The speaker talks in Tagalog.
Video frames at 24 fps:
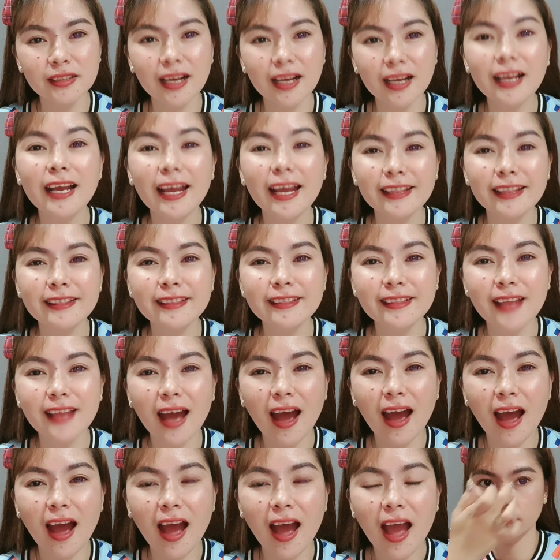ng
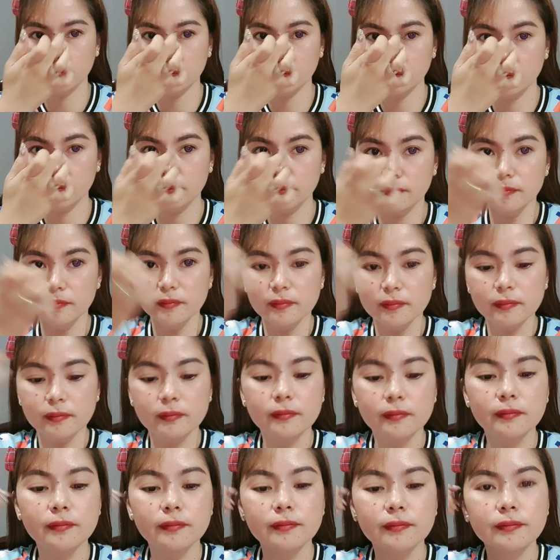ganda.
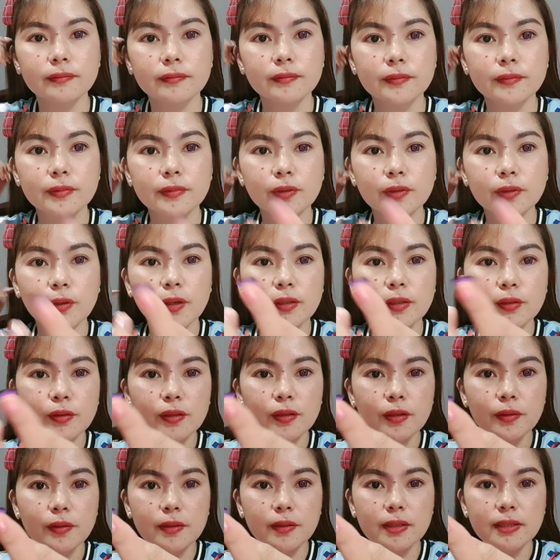So, ito
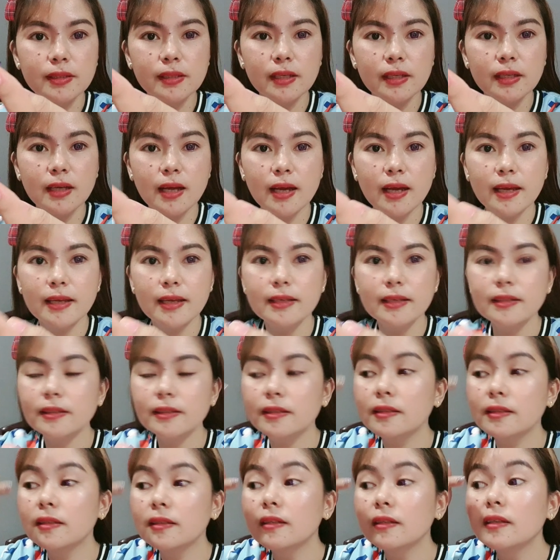na yung isa,
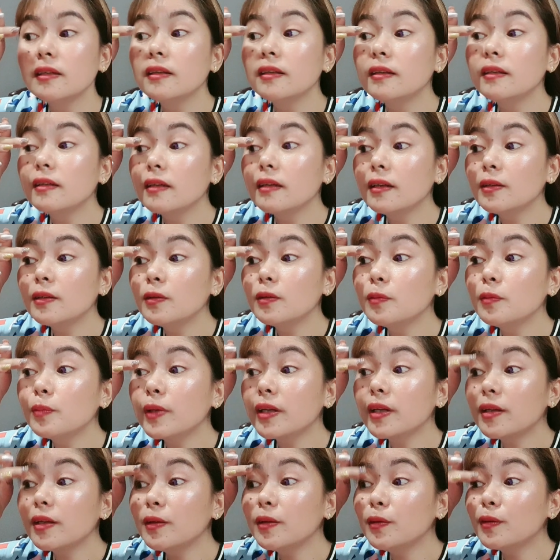guys. Ganyan pa
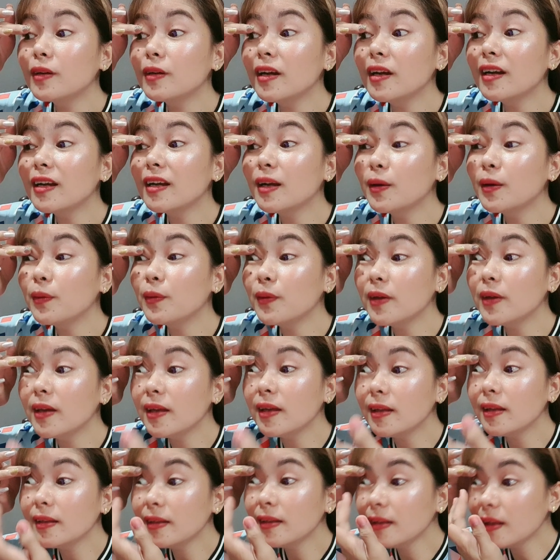rin yung
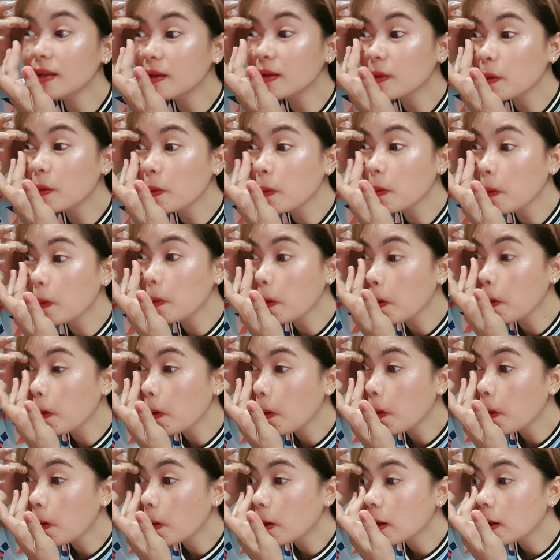gagawin.
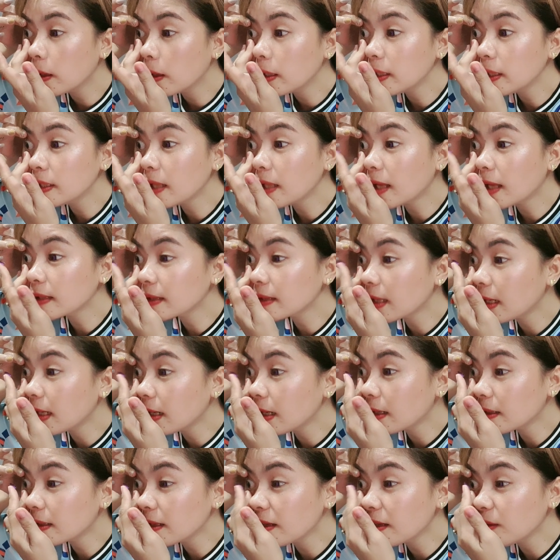Inata
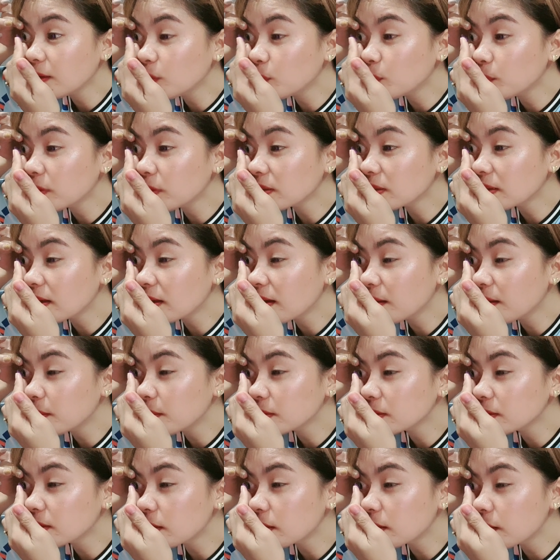lang na inyong mata.
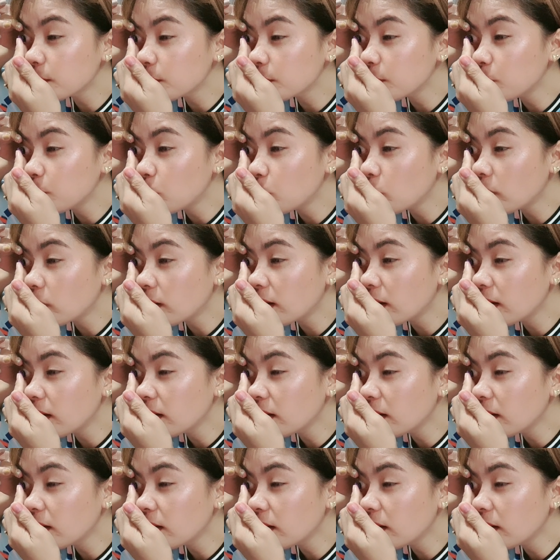Basta nga ka.